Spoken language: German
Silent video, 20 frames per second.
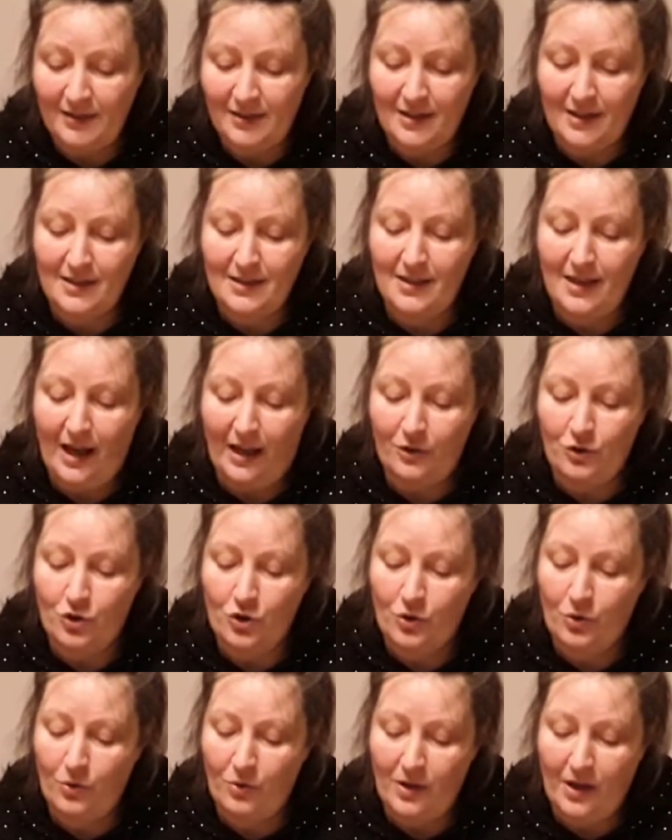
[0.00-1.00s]
dass sie an
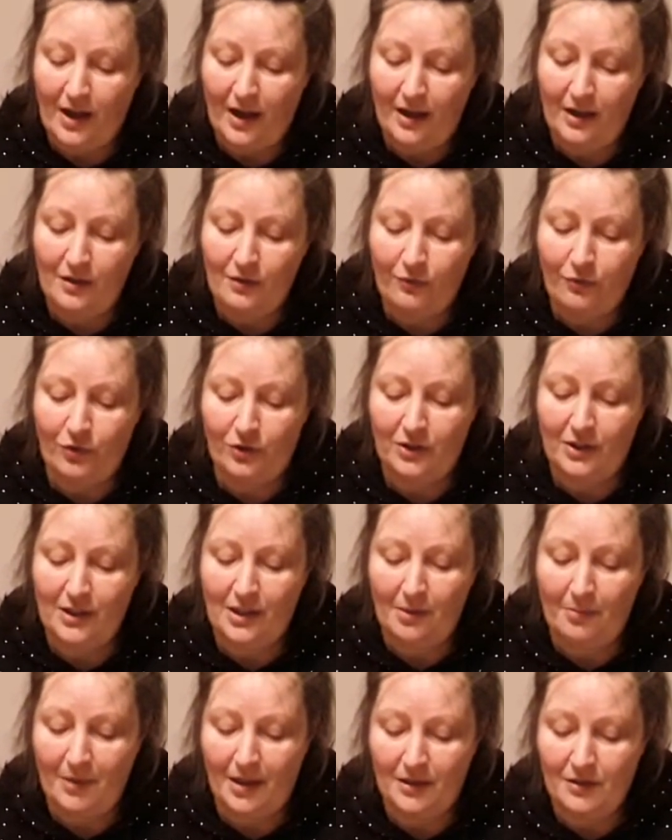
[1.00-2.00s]
Schönheit von
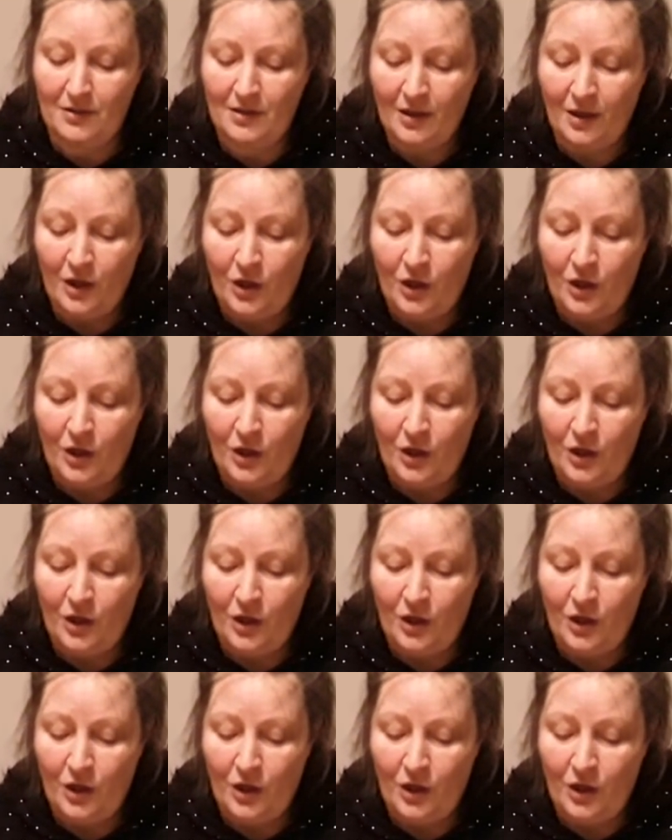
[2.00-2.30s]
jemand